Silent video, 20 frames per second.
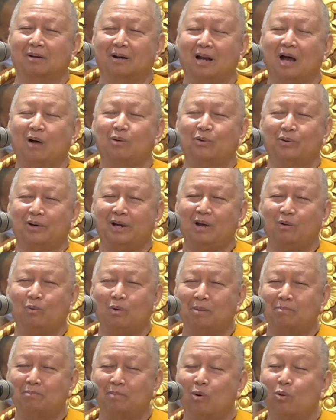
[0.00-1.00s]
เราเรียก
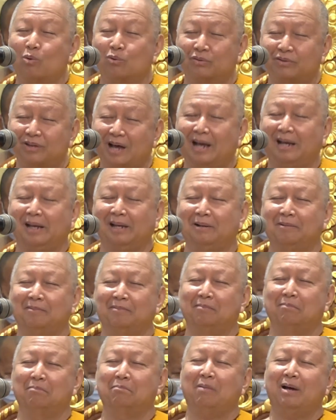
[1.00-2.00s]
ว่าโปร่งใส
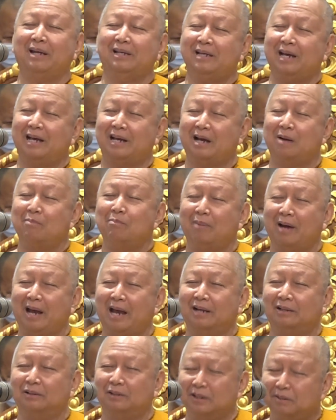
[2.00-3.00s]
ไม่ใช่กำแพ
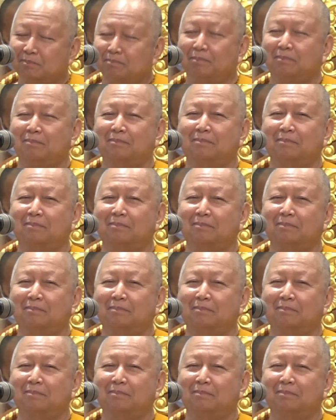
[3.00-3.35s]
งทึบ